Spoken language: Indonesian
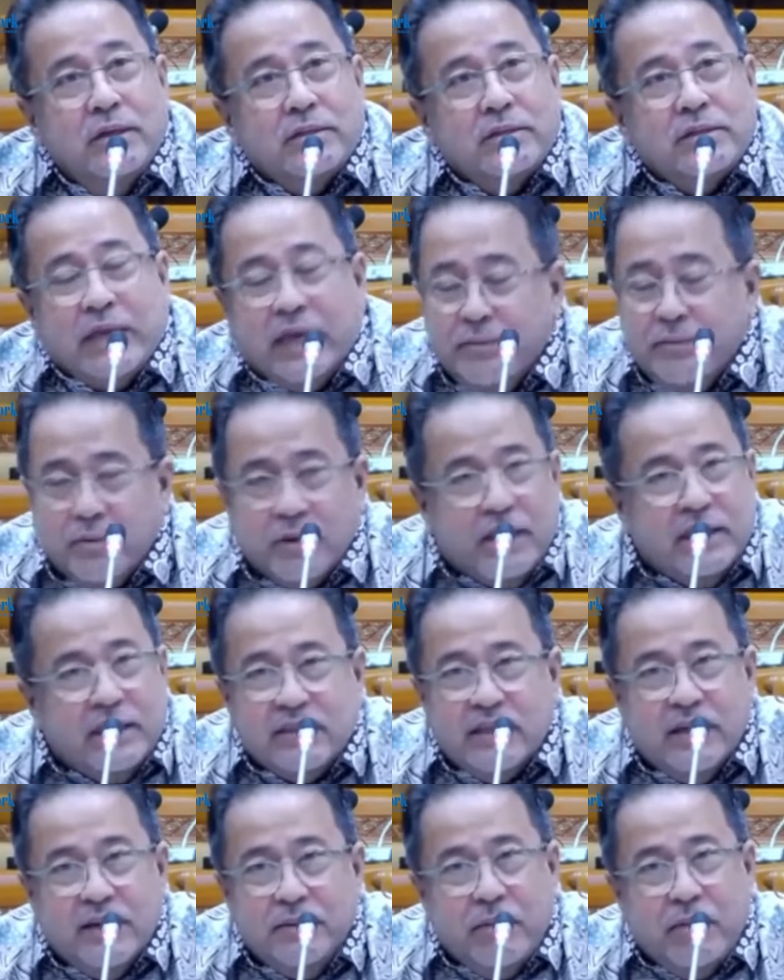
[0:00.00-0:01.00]
saya
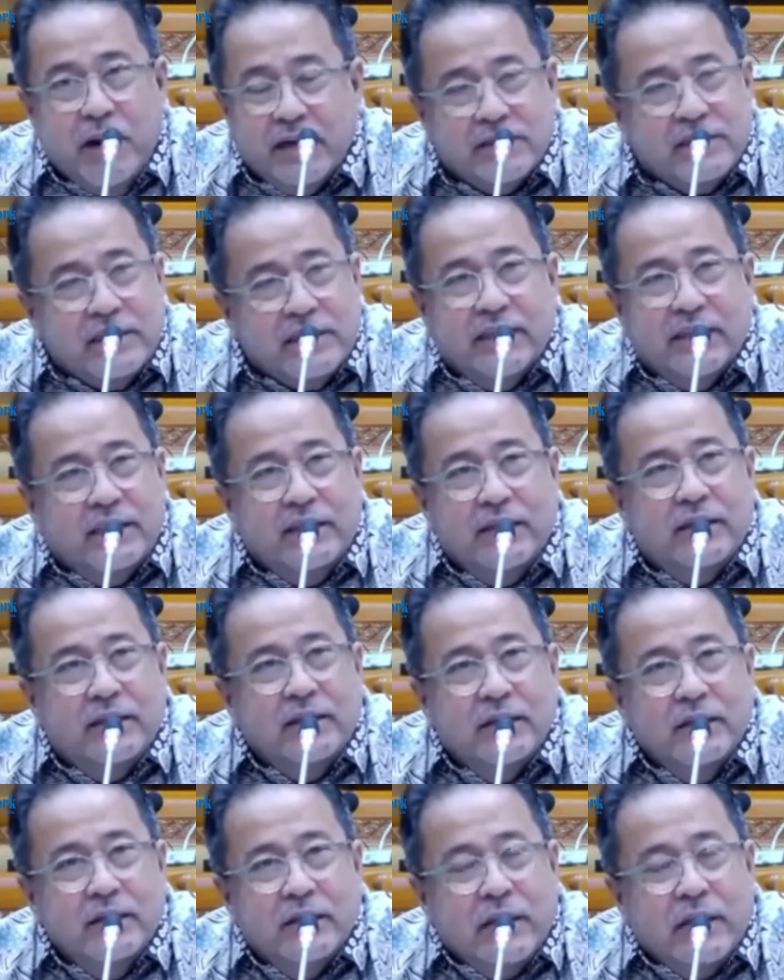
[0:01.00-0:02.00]
merasa bangsa
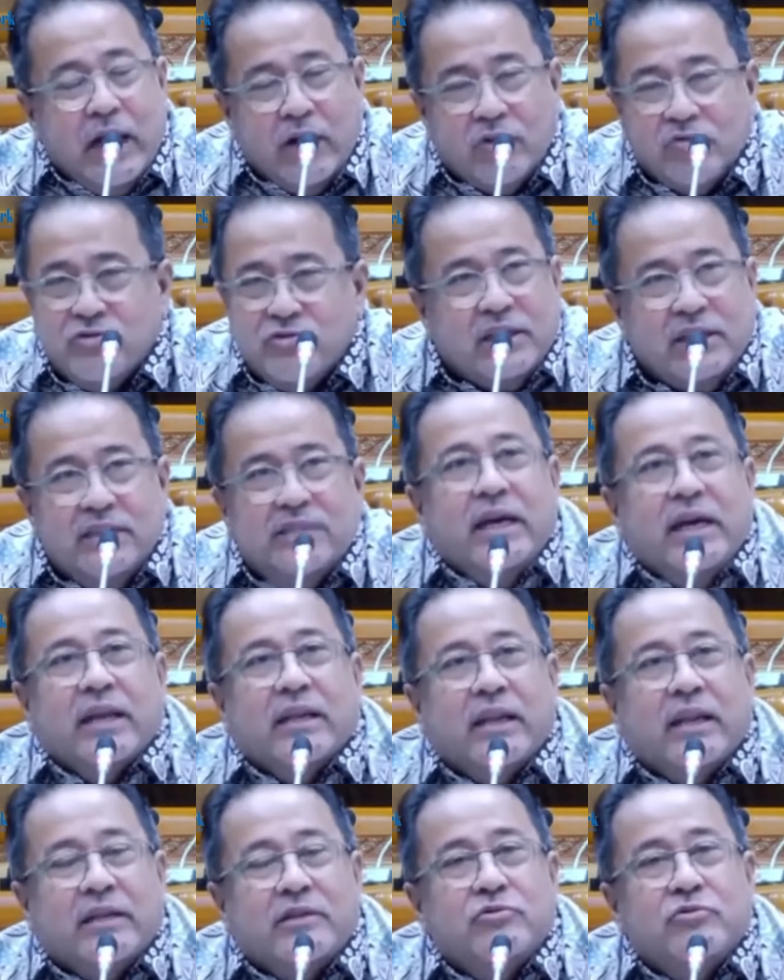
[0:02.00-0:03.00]
ini harus
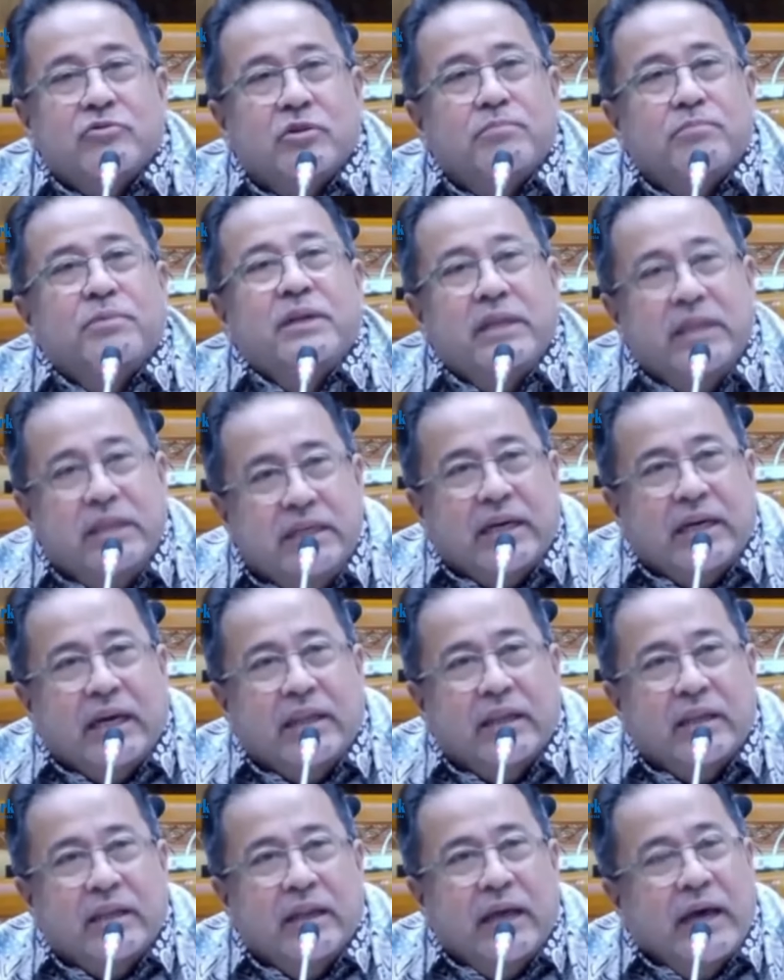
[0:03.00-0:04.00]
dikejar dari sudut
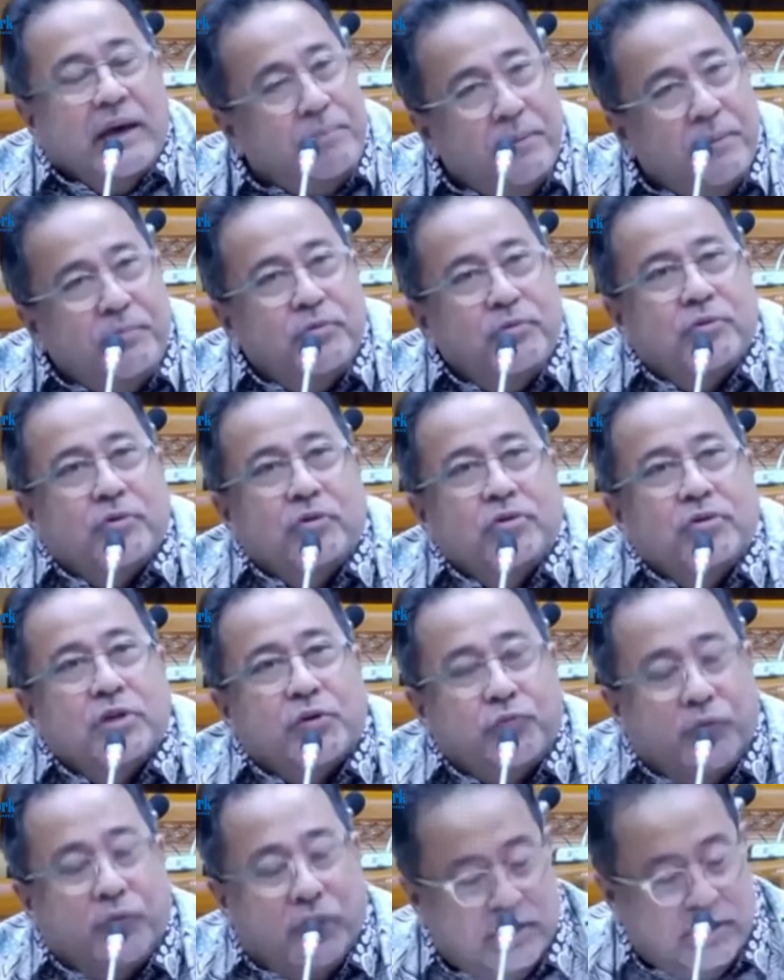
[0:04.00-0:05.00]
pendidikan, apapun
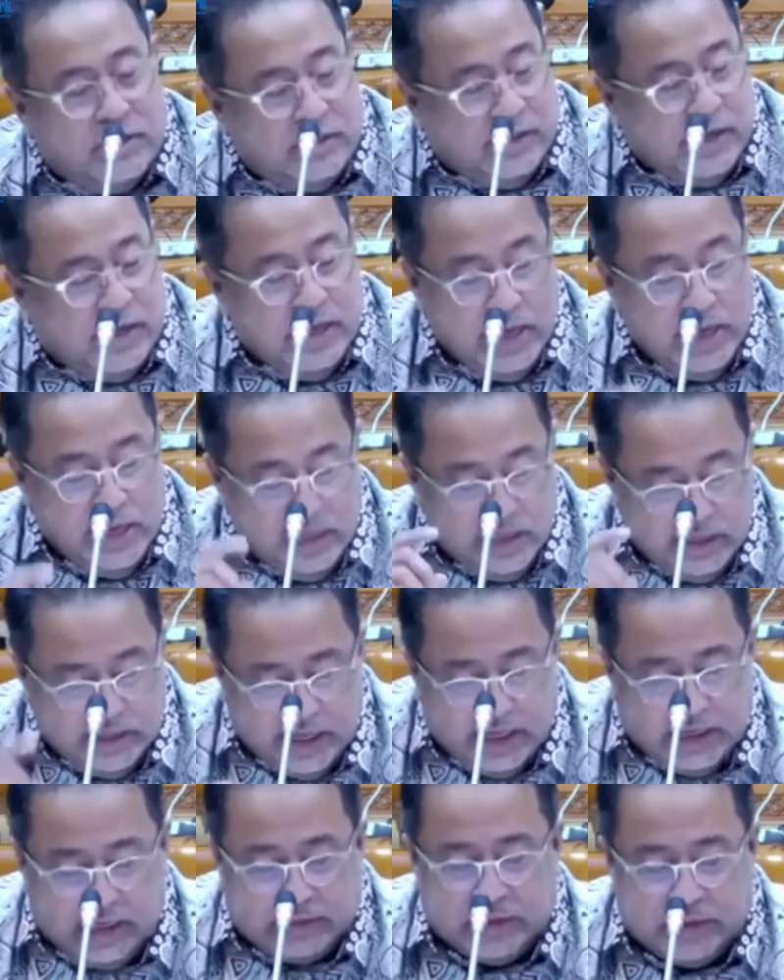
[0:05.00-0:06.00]
konsekuensinya.
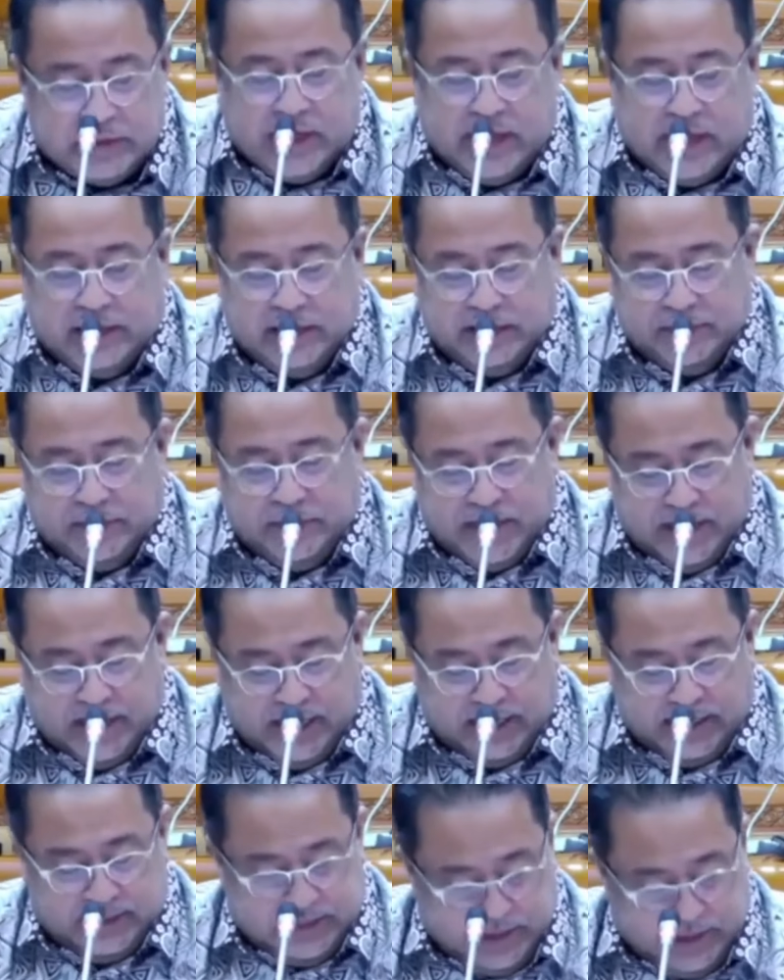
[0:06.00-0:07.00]
Yang terakhir
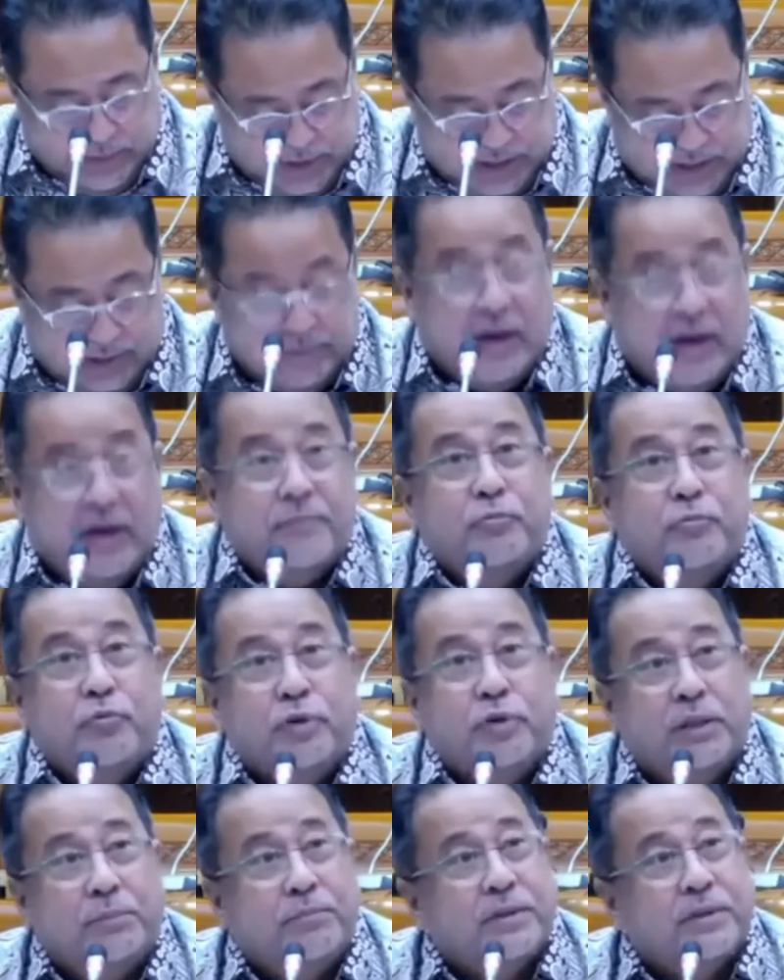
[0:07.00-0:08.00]
barangkali saya minta maaf
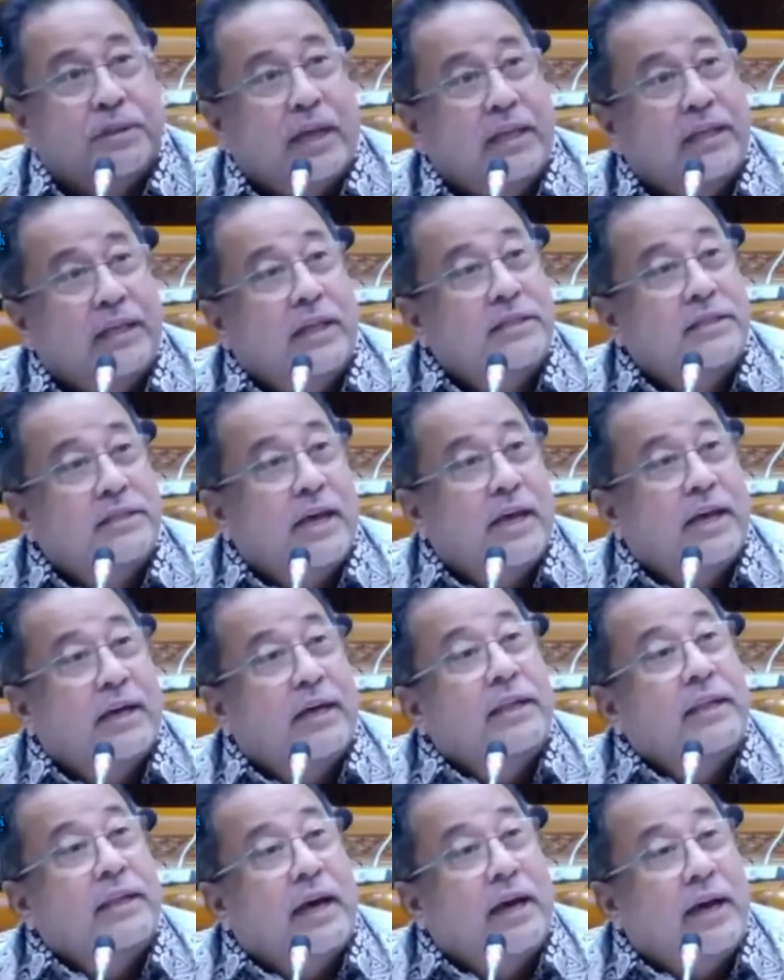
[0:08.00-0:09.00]
mungkin pertanyaan saya
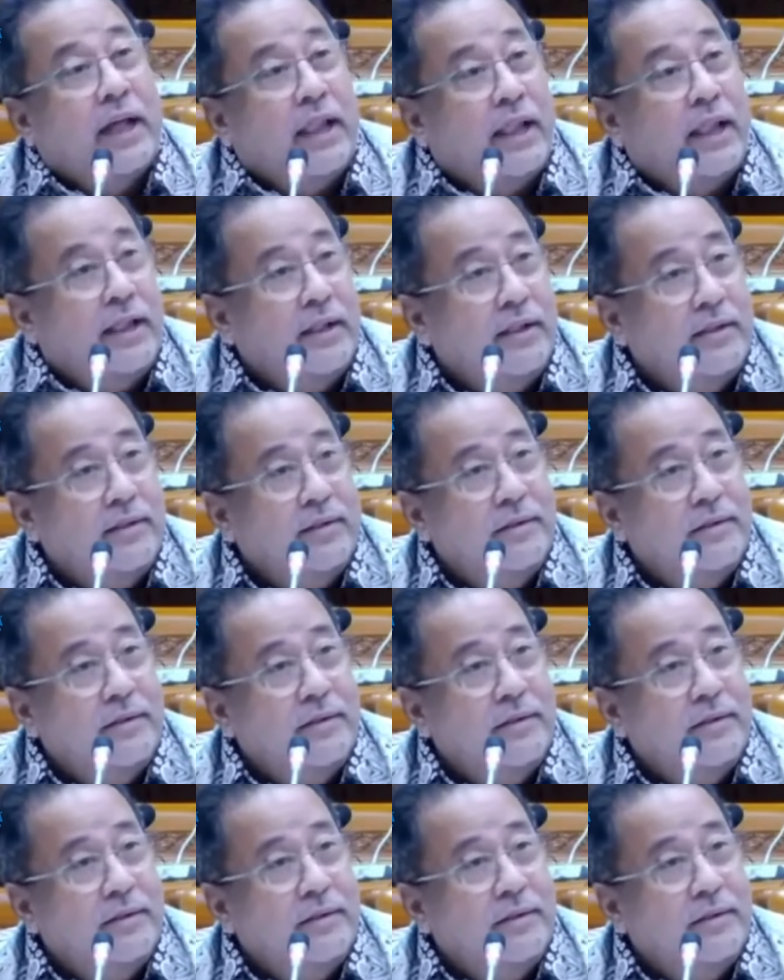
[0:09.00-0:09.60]
agak nakal.